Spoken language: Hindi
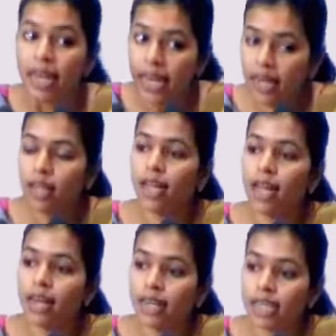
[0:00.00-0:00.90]
एक
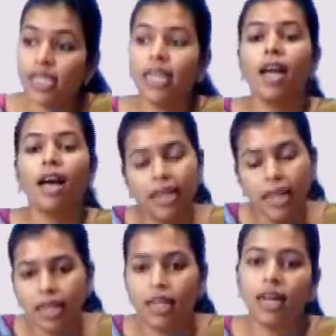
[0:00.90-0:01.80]
कारण से
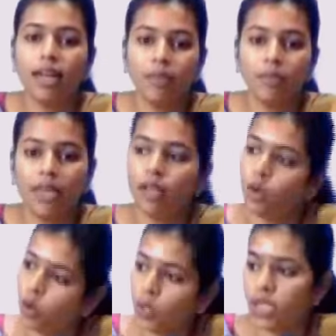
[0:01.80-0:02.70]
अनेक कार्य भी
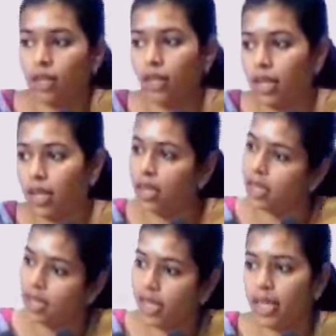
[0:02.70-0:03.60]
हो सकते हैं
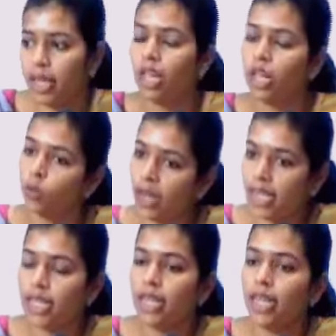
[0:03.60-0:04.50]
ठीक है तो
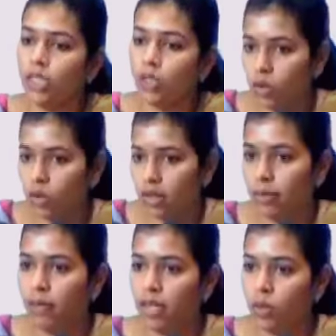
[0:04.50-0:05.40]
ऐसे ही जो
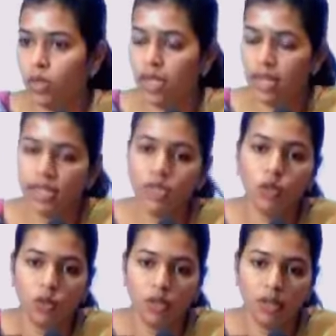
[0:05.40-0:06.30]
प्रदोष आदि जो
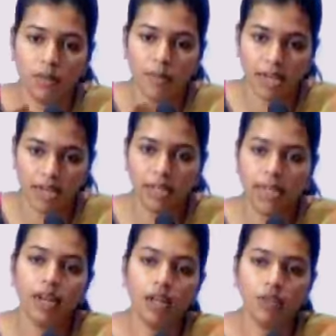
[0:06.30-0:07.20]
हमारे
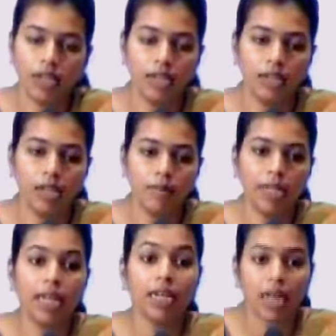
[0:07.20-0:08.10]
ज्ञानावर्णी कर्म
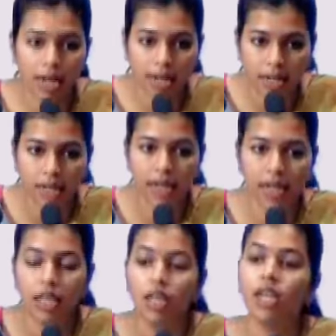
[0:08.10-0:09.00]
के कारण हैं
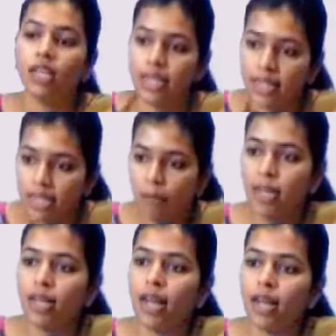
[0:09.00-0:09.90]
यद्यपि
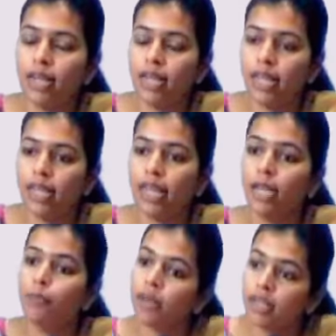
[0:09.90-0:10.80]
कारण एक है
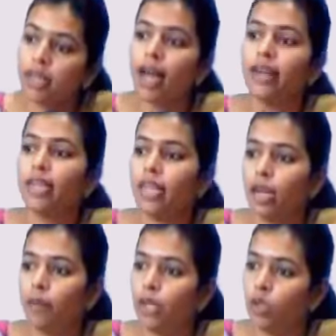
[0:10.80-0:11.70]
पर कार्य
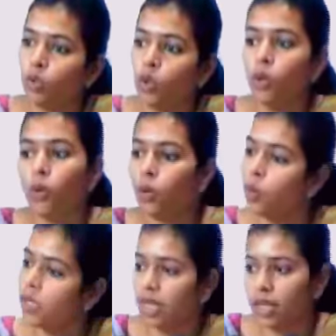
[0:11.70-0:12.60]
यहाँ पे दो
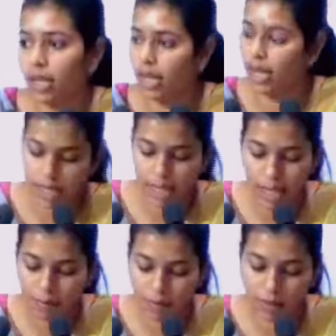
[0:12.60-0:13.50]
हो सकते हैं ये
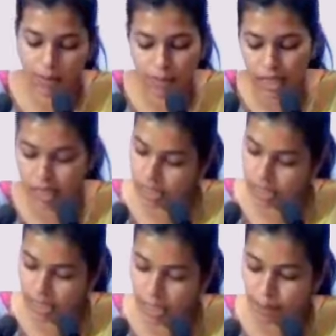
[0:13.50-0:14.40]
आप बता
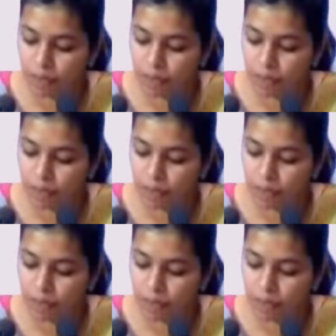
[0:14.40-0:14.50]
सकते थे